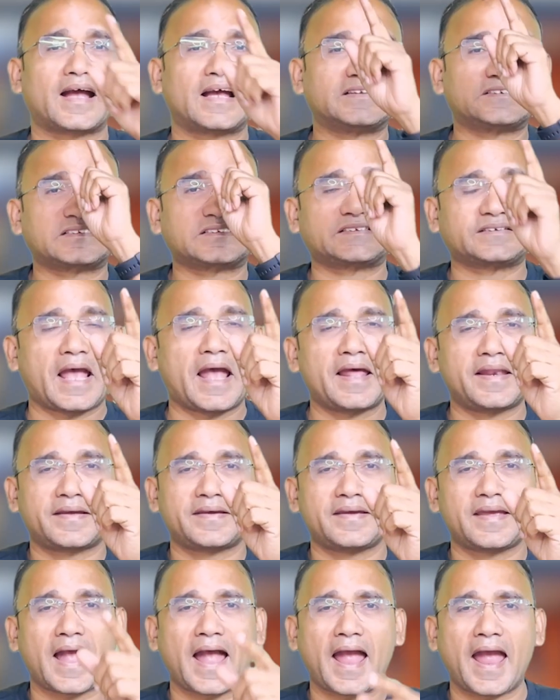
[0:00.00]
का शेयर
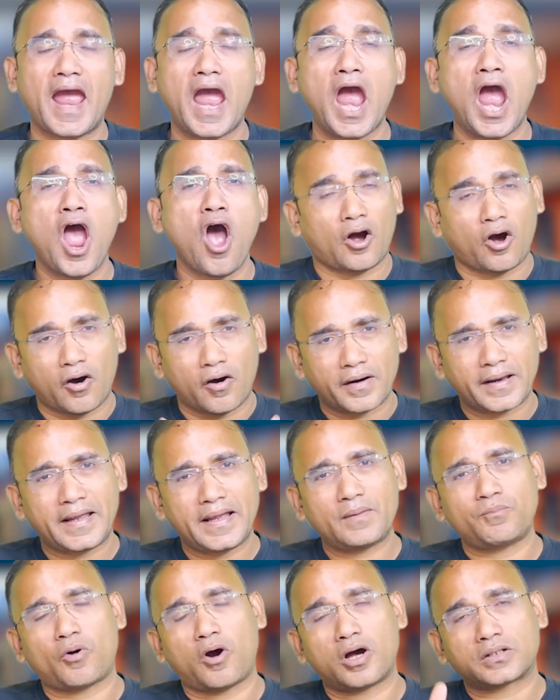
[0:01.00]
किया है और
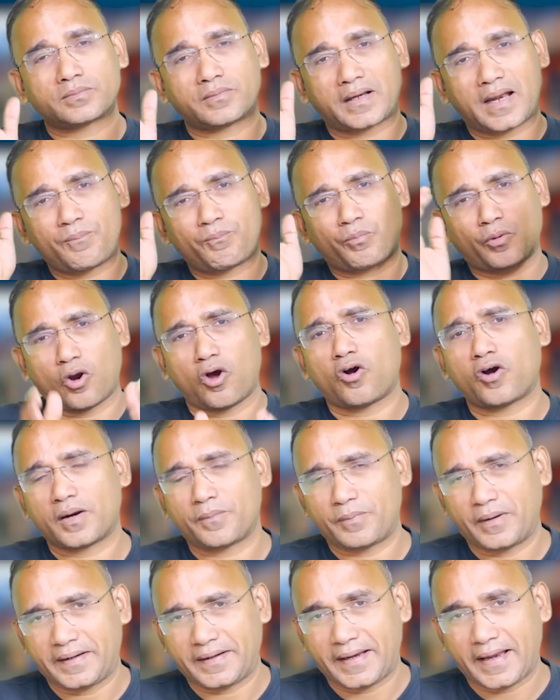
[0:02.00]
एक बहुत बड़ा ब्लॉगर
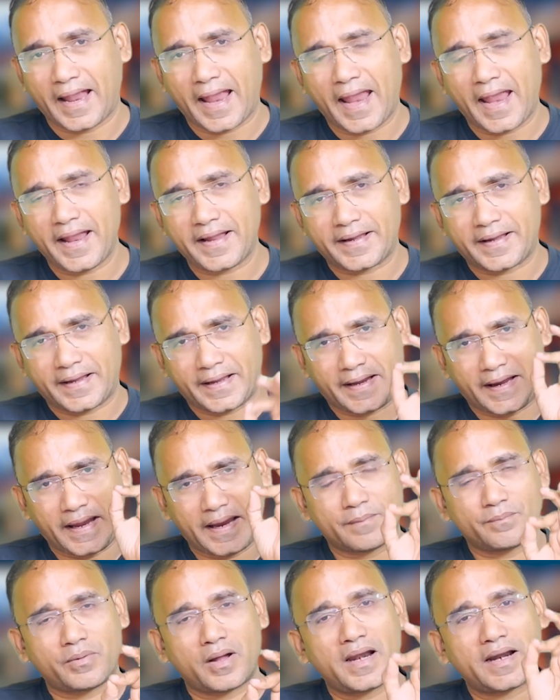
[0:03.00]
बन गया है
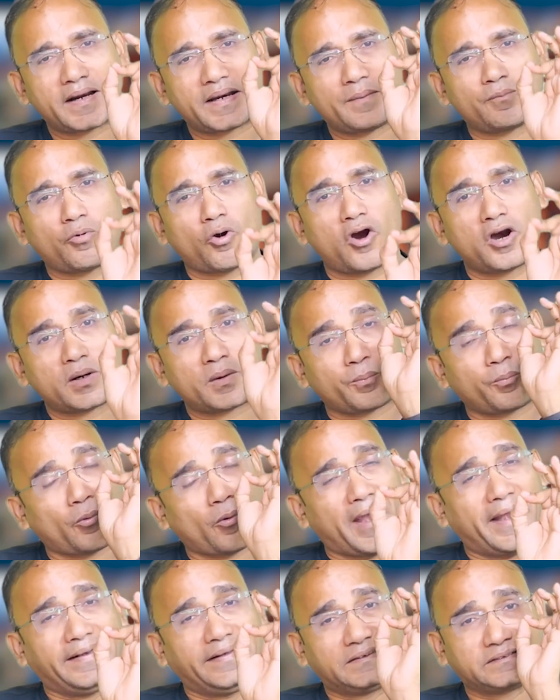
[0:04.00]
केबल रिवॉर्ड
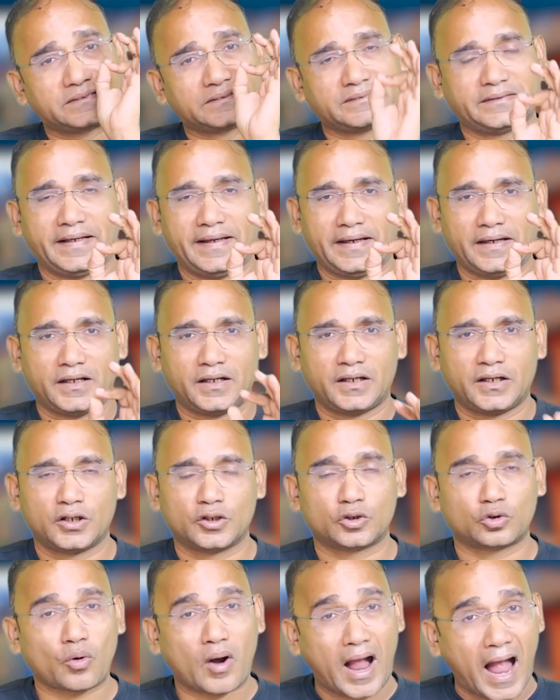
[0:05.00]
पॉइंट से
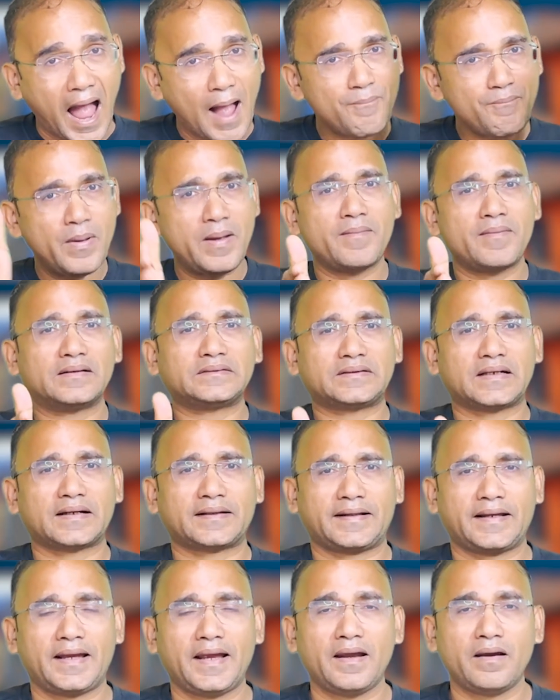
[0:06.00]
तो आप भी बन
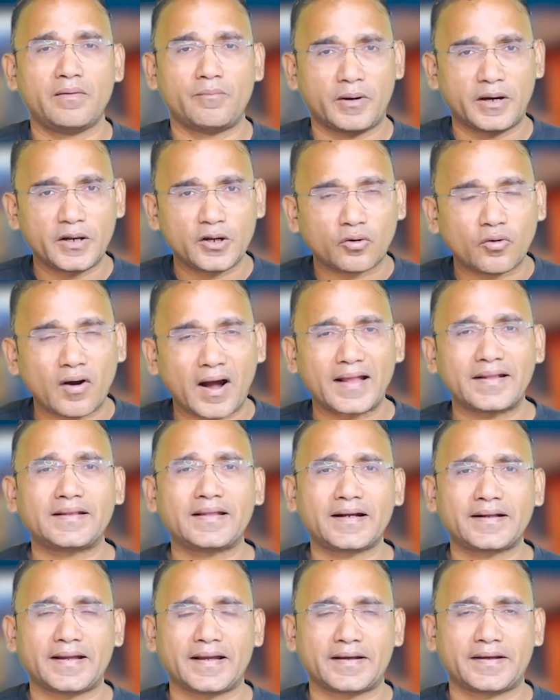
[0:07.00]
सकते हैं वीडियो को अंत
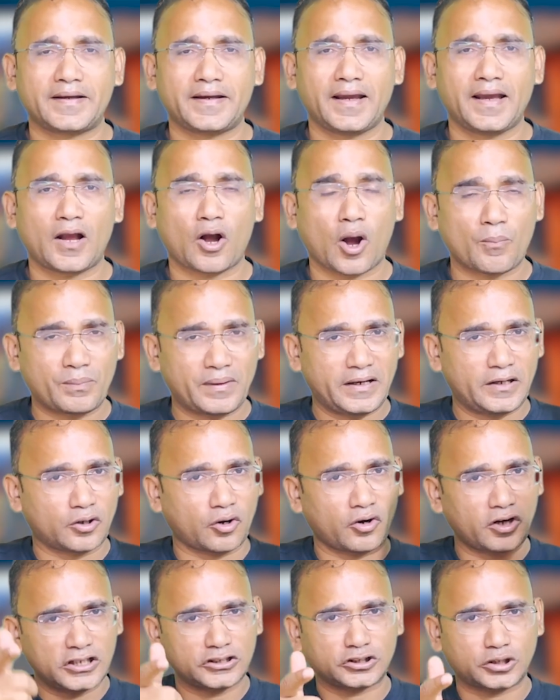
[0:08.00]
तक देखिए अपनी
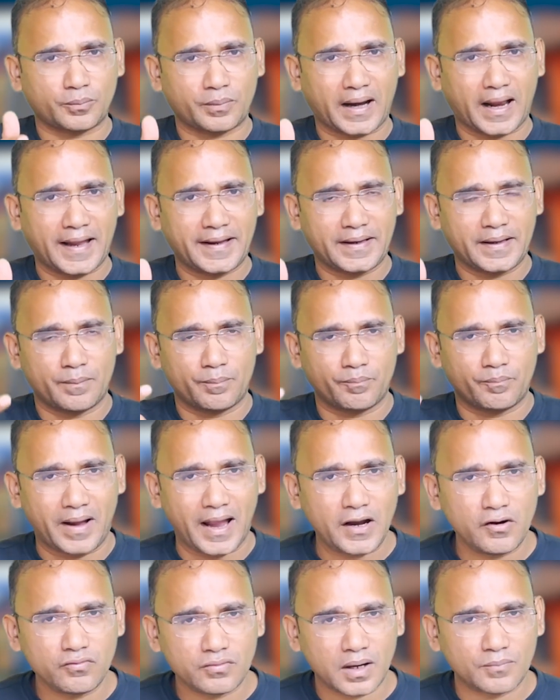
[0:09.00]
नॉलेज को बढ़ाइए
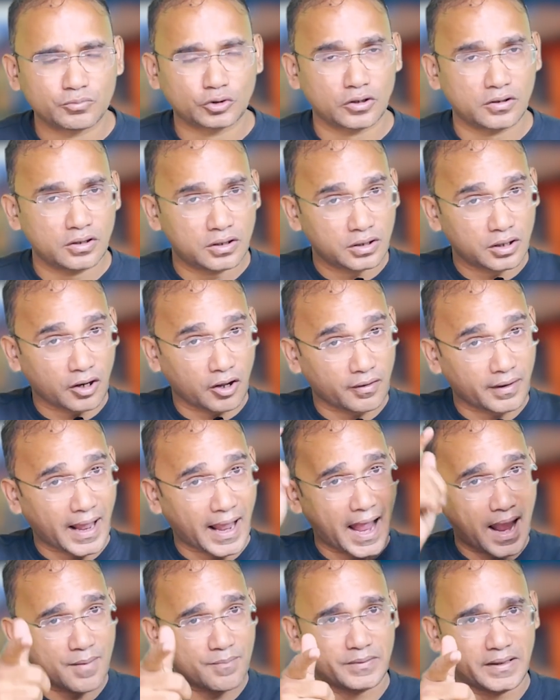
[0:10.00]
मैं हूं अब्दुल और
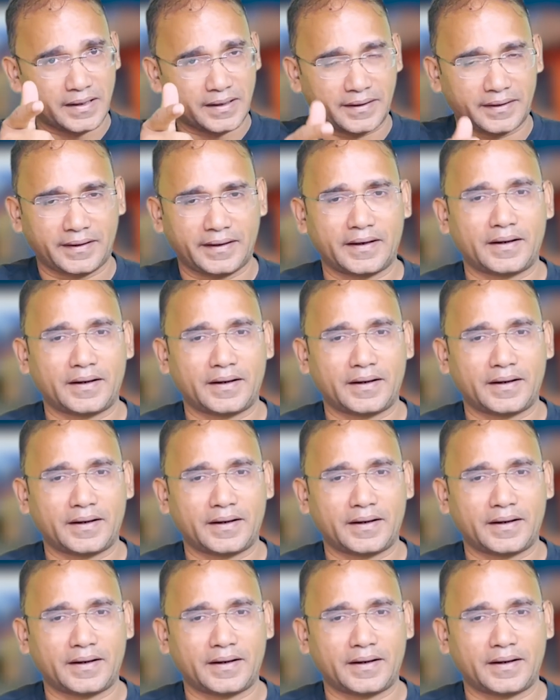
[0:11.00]
आप देख रहे